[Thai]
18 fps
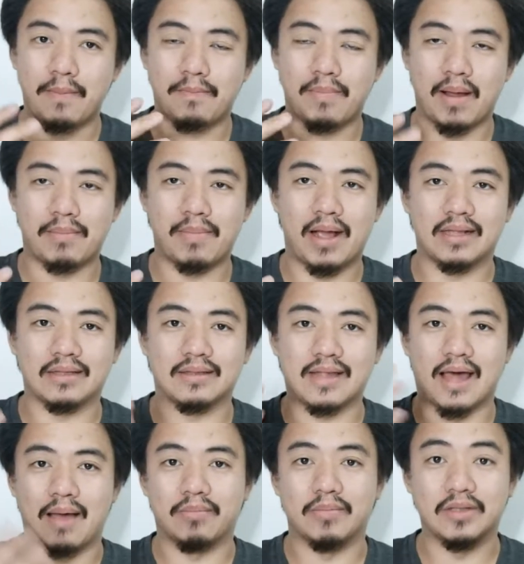ประมาณ
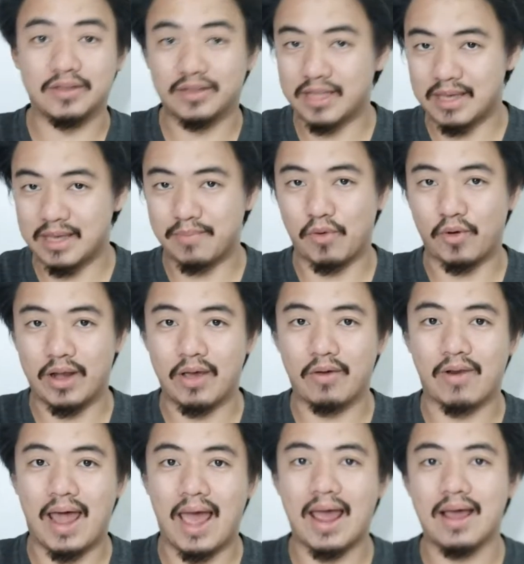3-4โมเดล
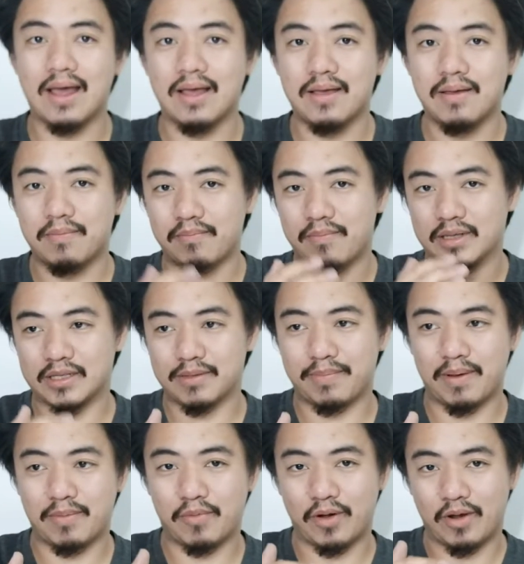และ มันจะ
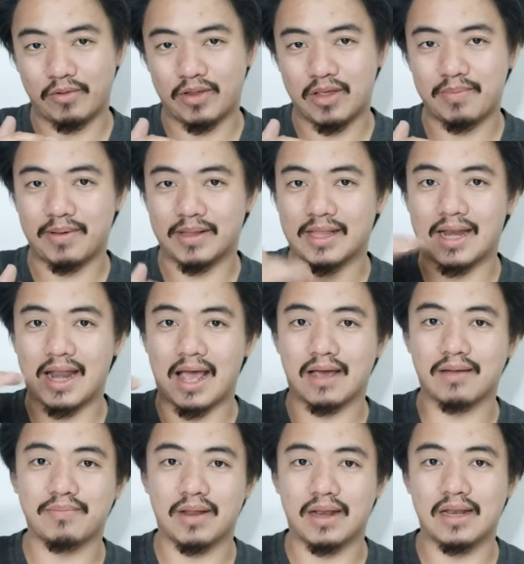เป็นโมเดลที่พัฒนา
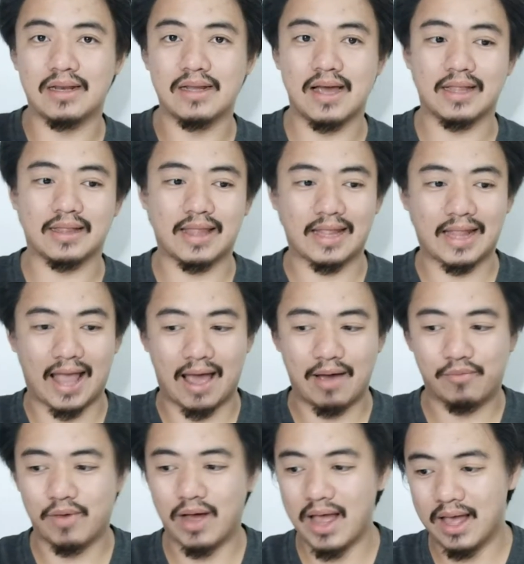ขึ้นไปเรื่อยๆแต่ถา
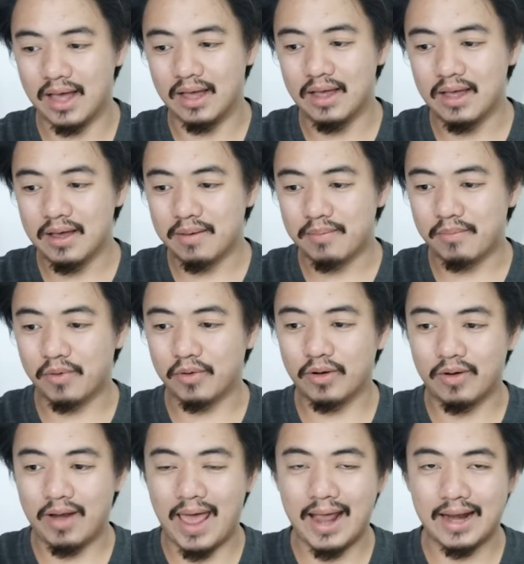มว่าโมเด
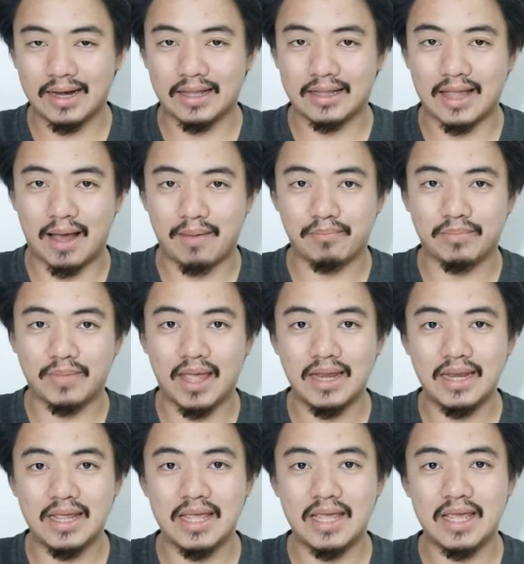ลแรกเนี่ยทำได้
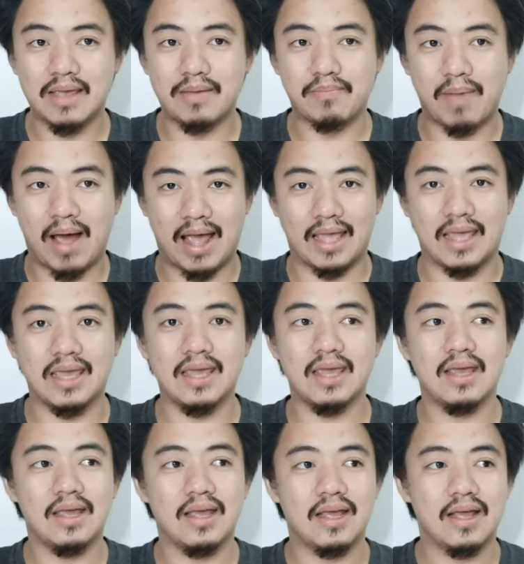ดีไหม
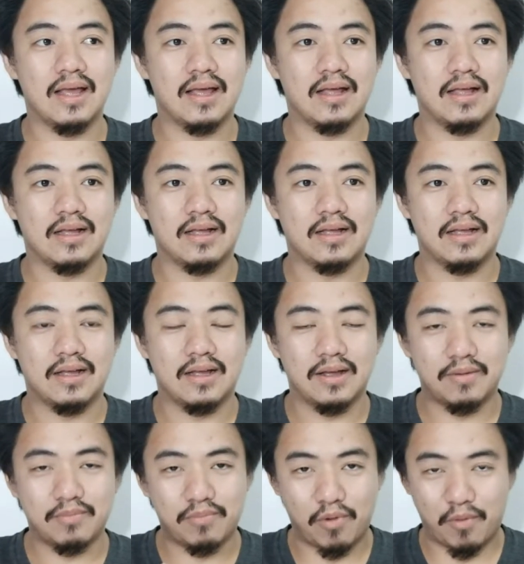
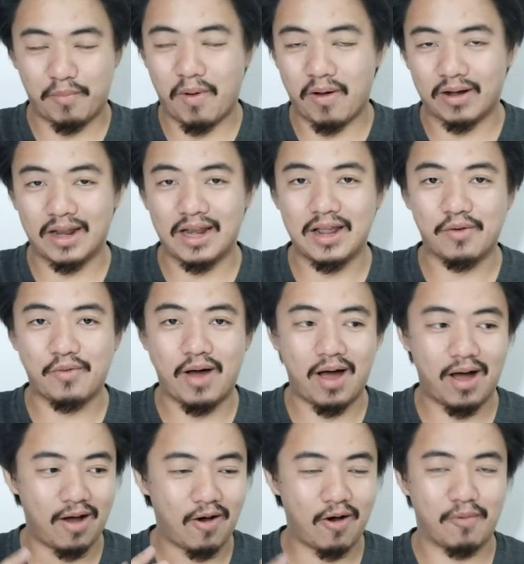ผมบอกได้เลย
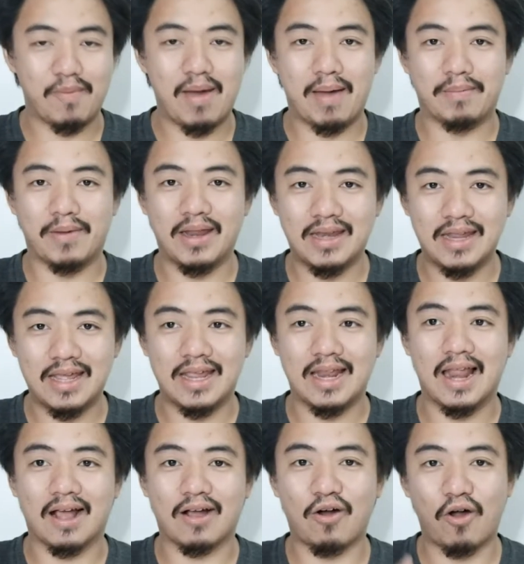ว่าออกแบบได้ดี
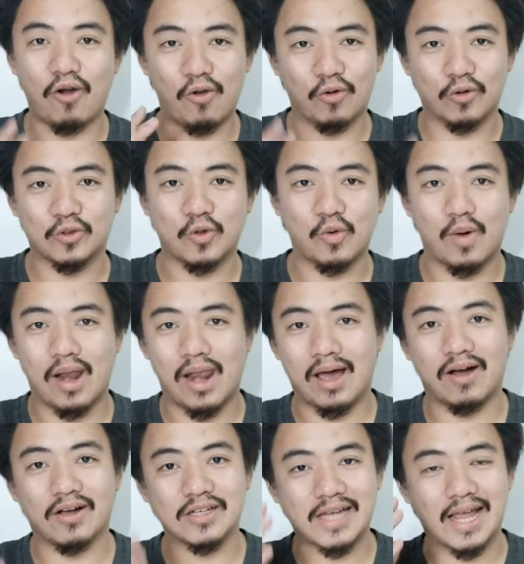และก็ลงตัวแล้
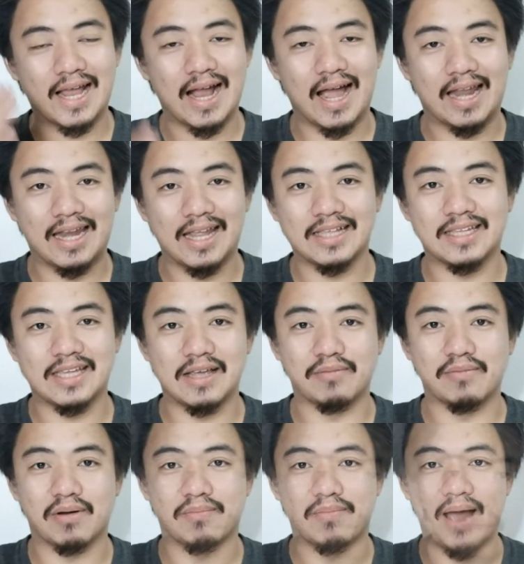วก็ใช้งานได้จริง
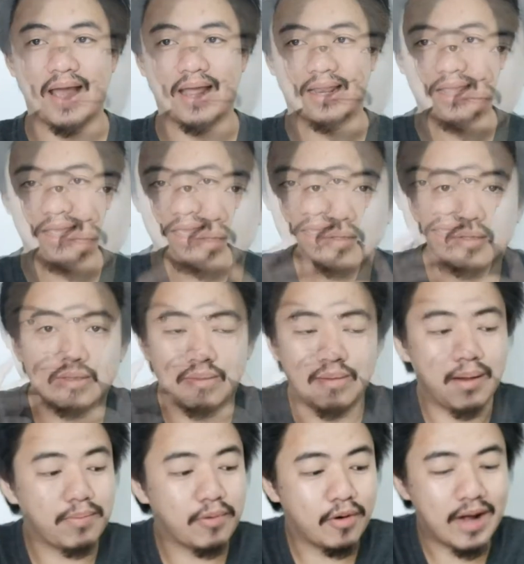มาก ๆสำห
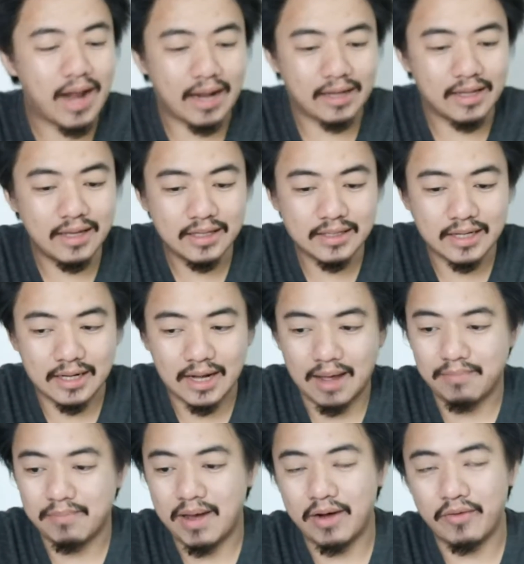รับ Product ที่จะ
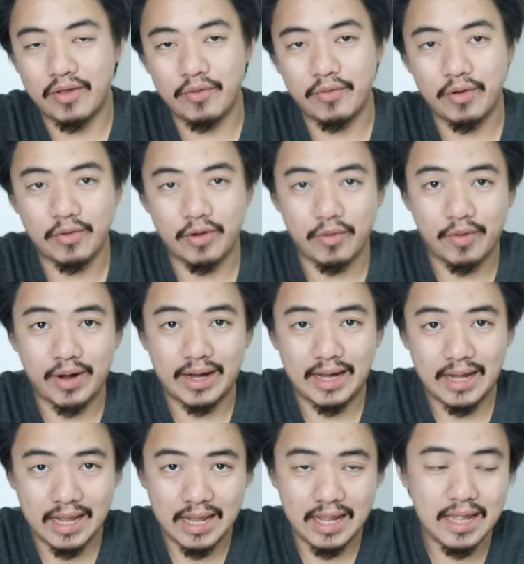นำมารีวิวในวัน
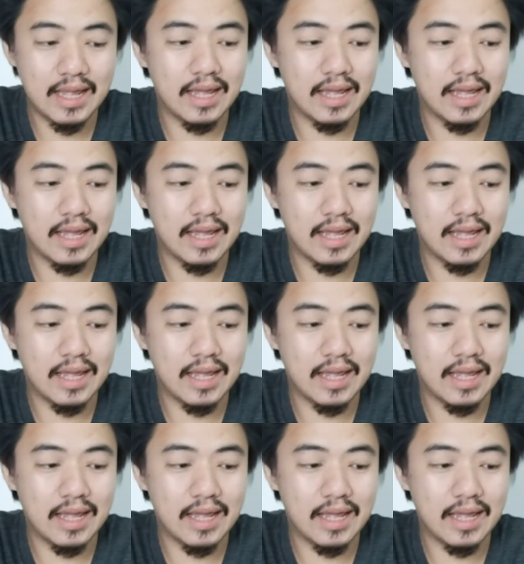นี้